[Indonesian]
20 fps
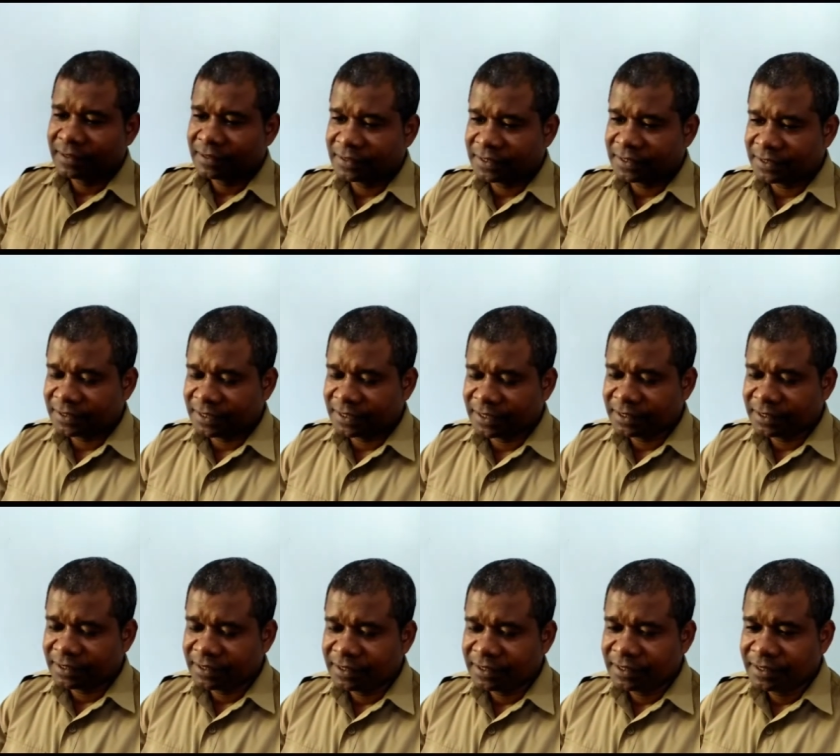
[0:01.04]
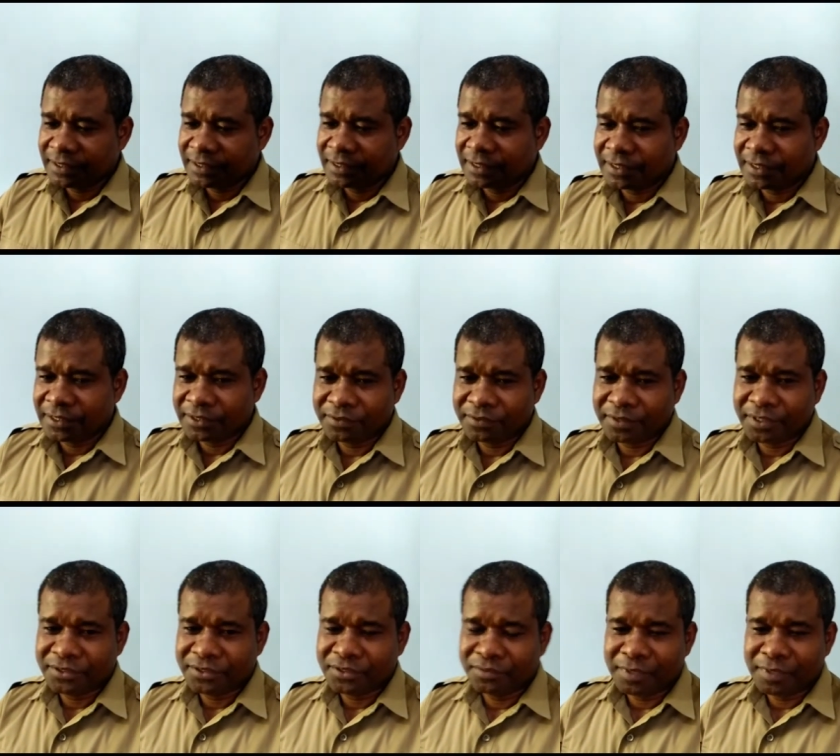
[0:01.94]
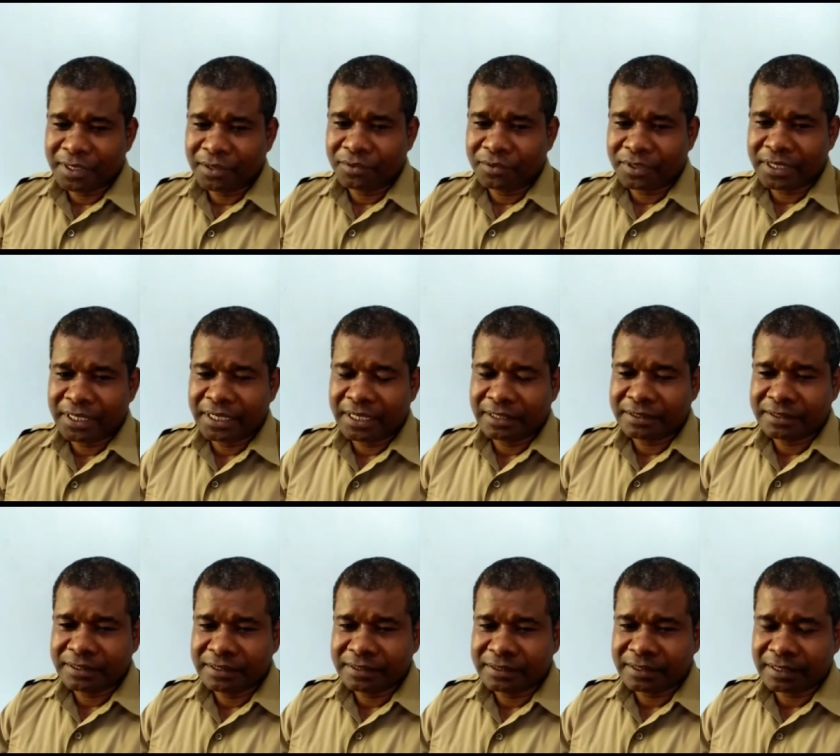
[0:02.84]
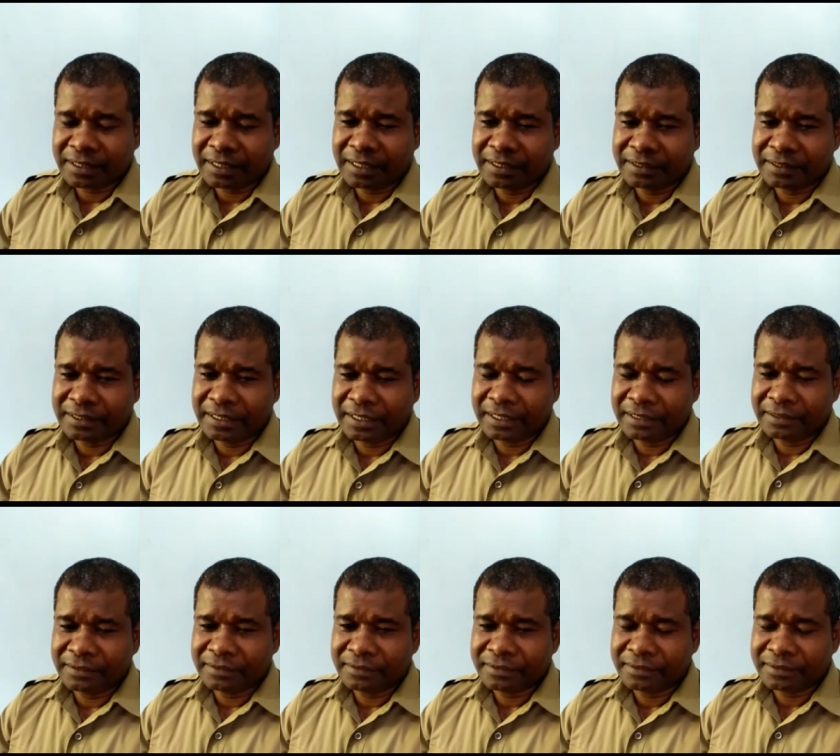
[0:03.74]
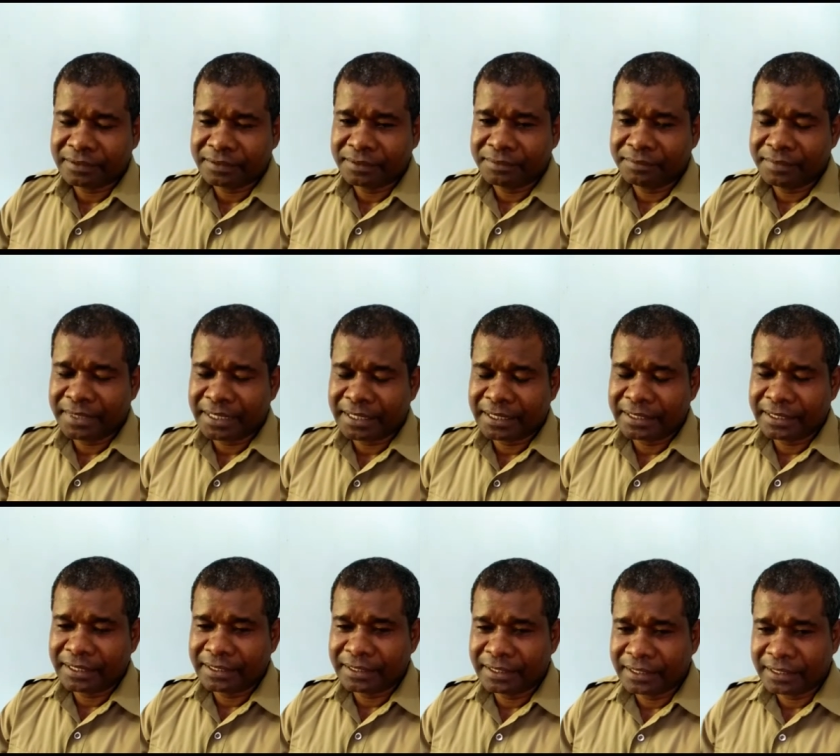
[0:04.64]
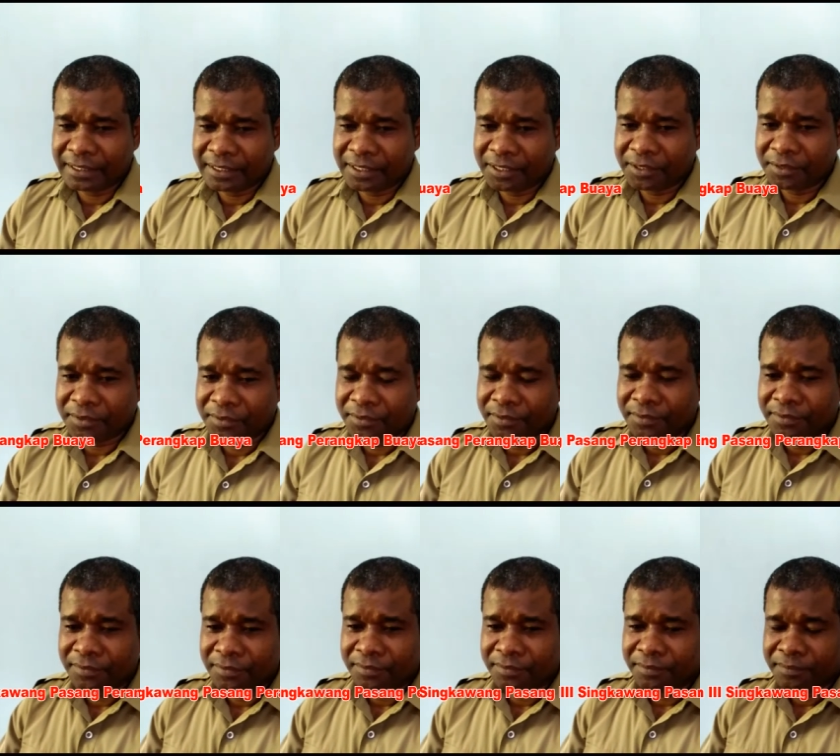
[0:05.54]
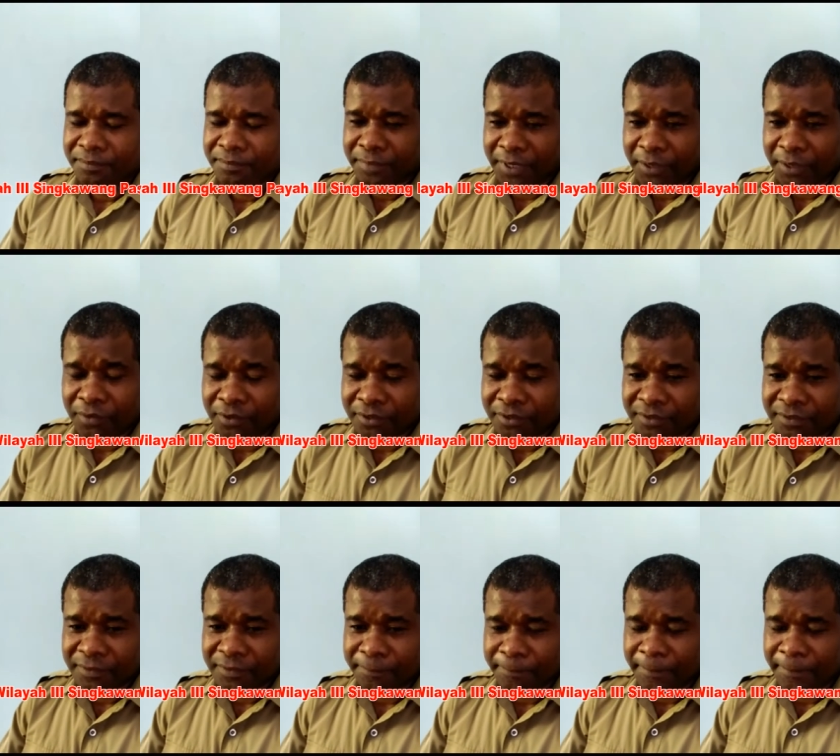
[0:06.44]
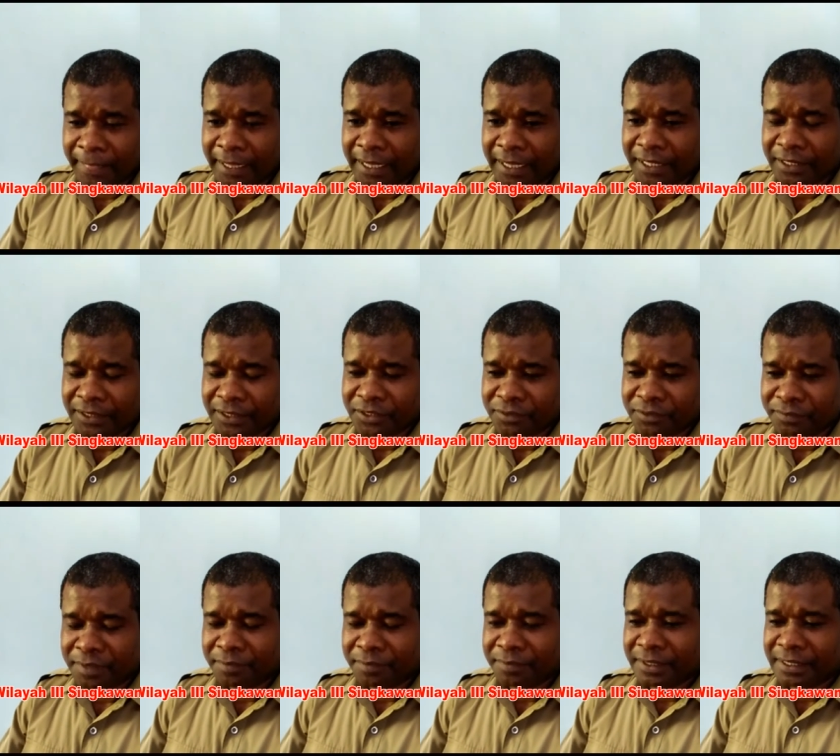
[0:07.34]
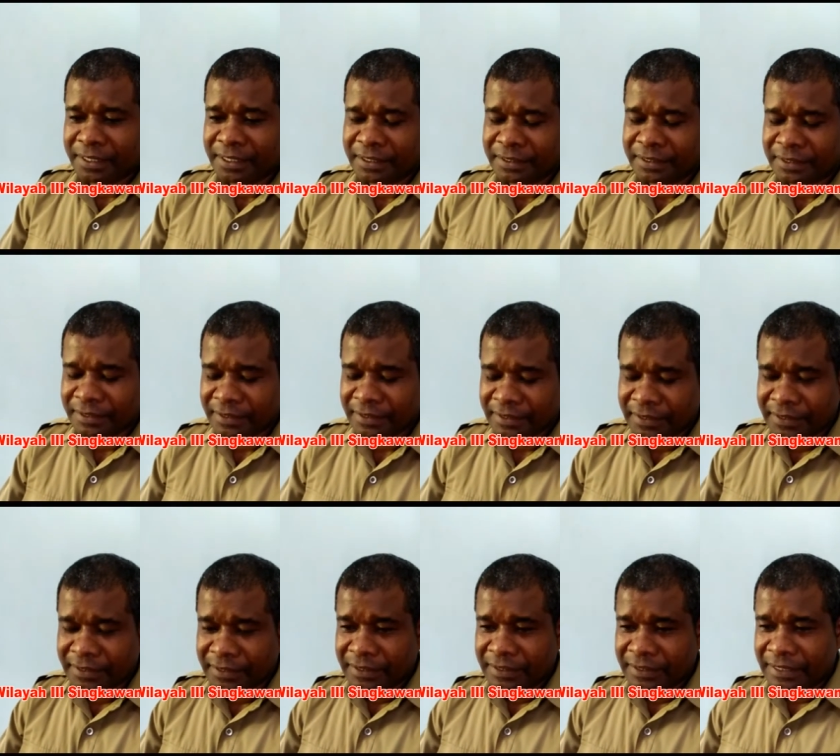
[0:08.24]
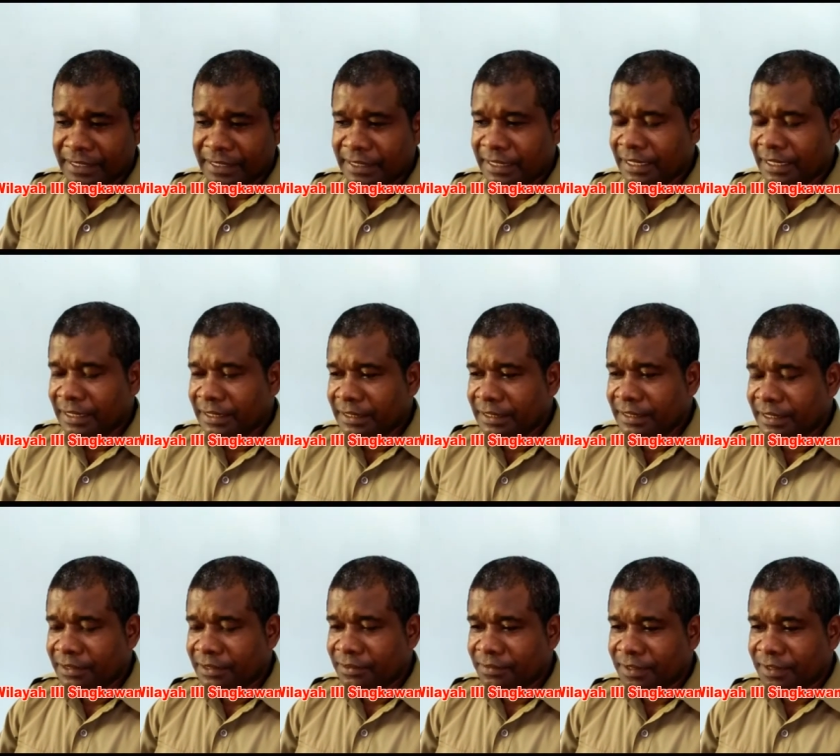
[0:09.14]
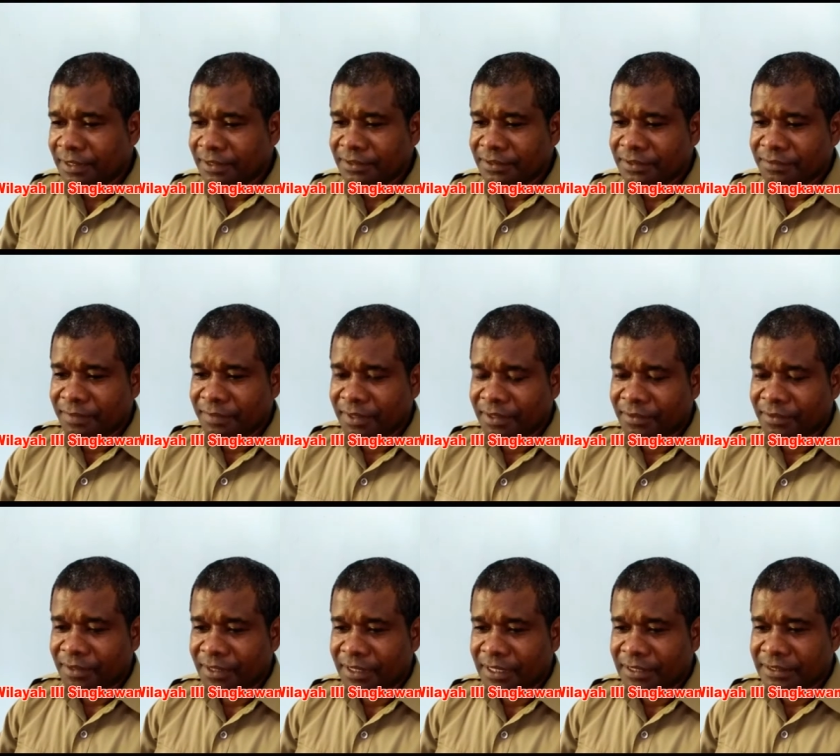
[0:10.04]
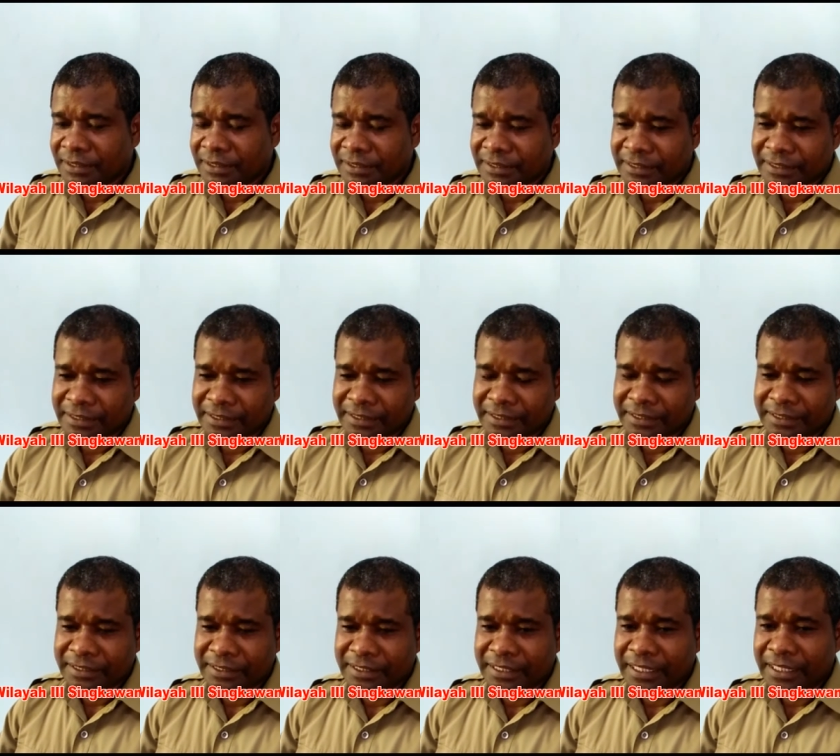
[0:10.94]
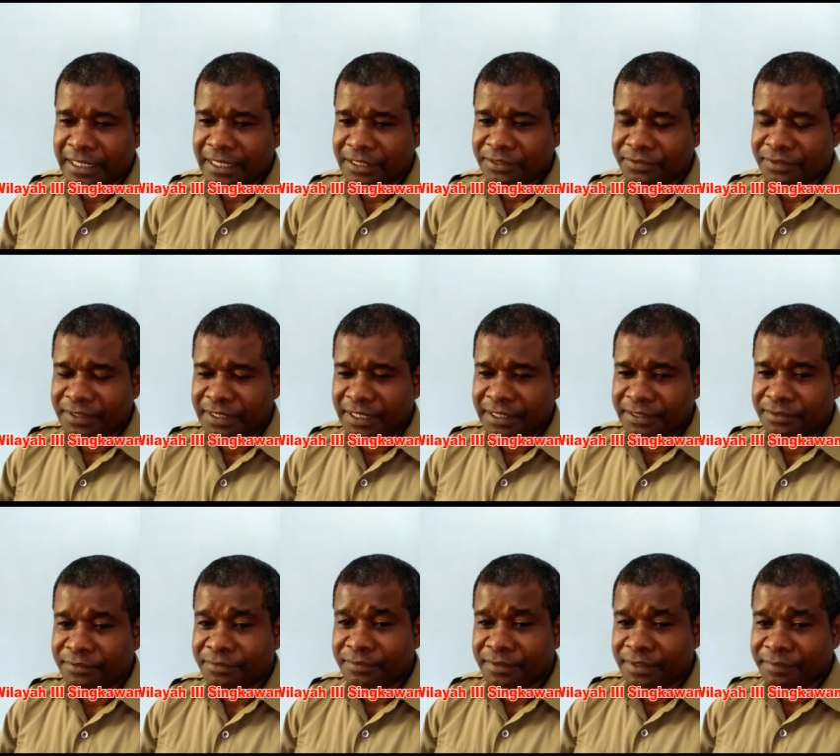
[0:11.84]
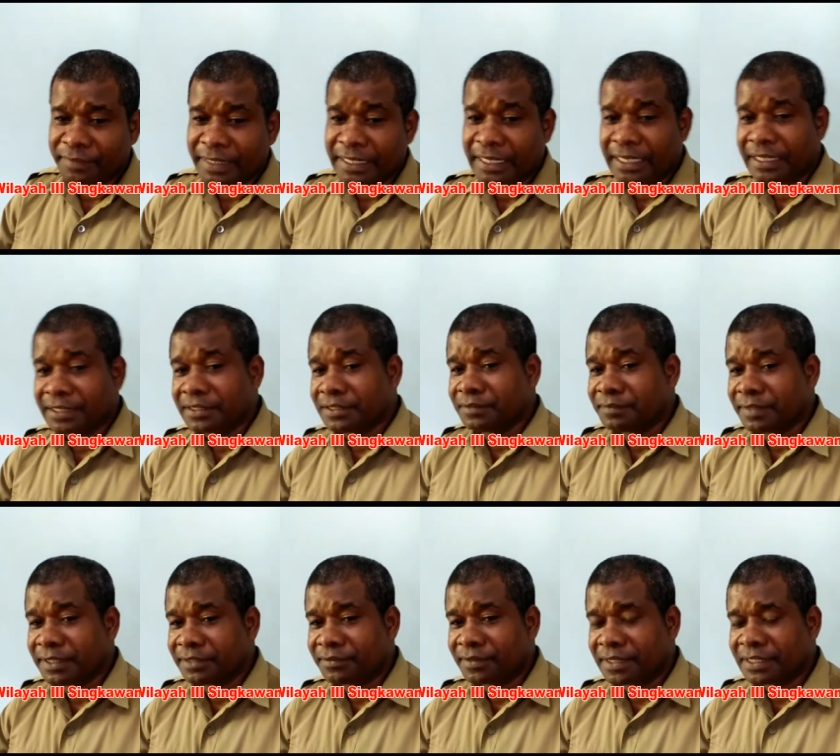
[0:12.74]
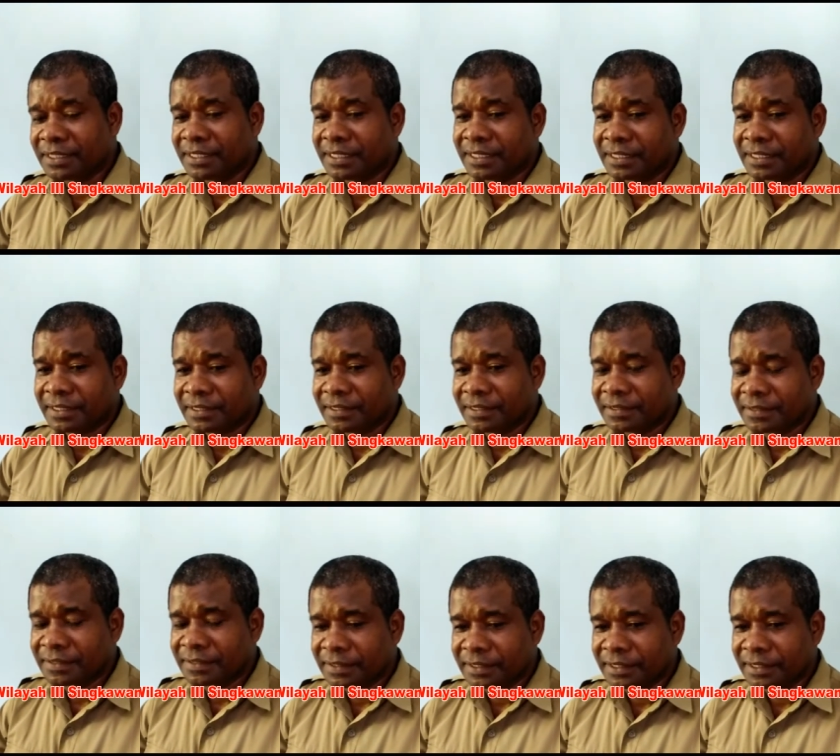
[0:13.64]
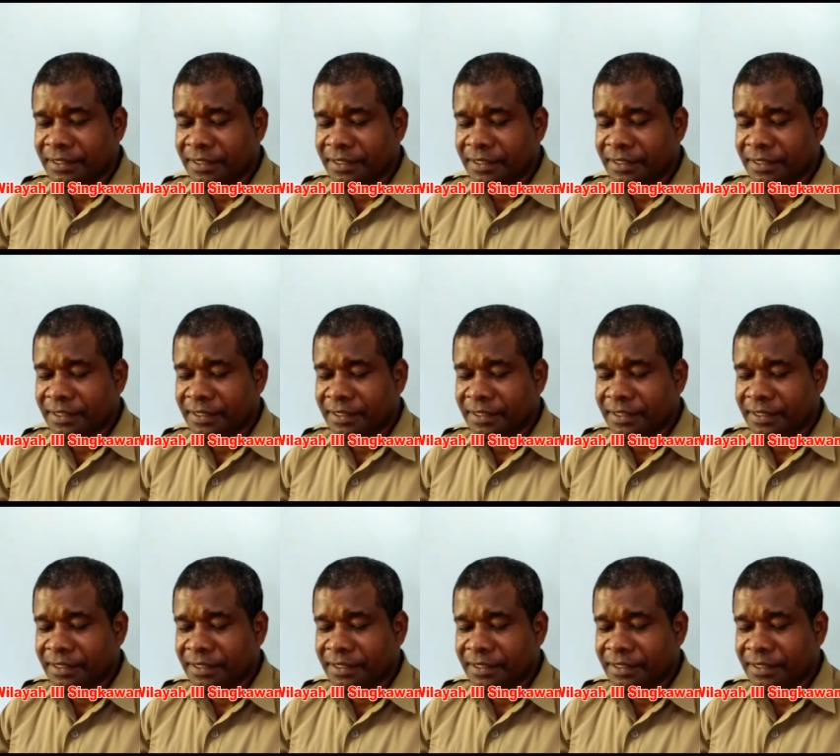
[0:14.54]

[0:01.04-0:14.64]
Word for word: ACC itu kan cuma koordinasi terkait yang sementara yang dari Rekon. Nah, cuma membayangkan kita itu kan cuma koordinasi tidak lanjutnya itu gimana hmm. dari hmm.